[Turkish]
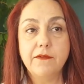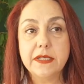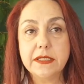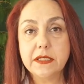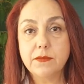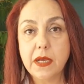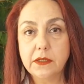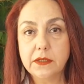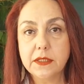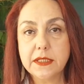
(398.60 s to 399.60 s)
ve siz
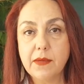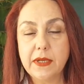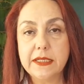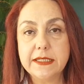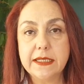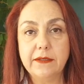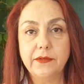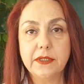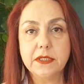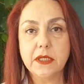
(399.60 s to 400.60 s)
baktınız hemen
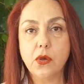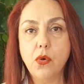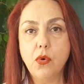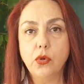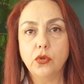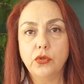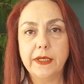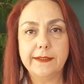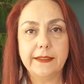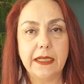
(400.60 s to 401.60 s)
hissettiniz ki o kötü
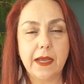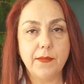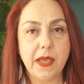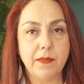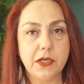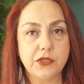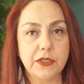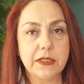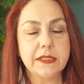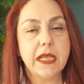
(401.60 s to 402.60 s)
etkilenmeye
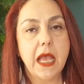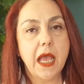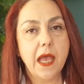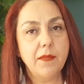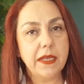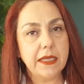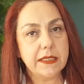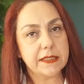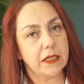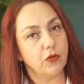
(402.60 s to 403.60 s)
başladınız. Hemen
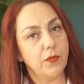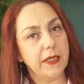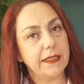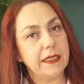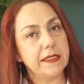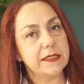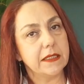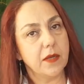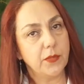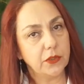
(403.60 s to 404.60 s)
elinizle göbek
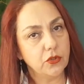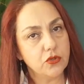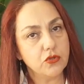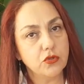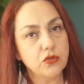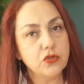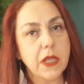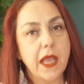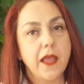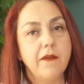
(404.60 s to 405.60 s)
deliğinizi kapatıyorsunuz
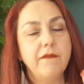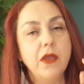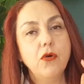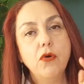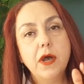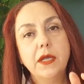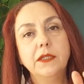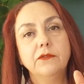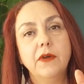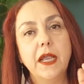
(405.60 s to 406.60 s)
ve o
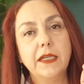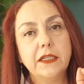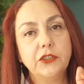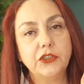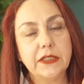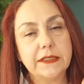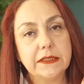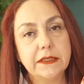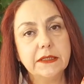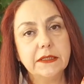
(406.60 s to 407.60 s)
an fark
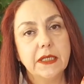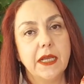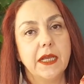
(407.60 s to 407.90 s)
edeceksiniz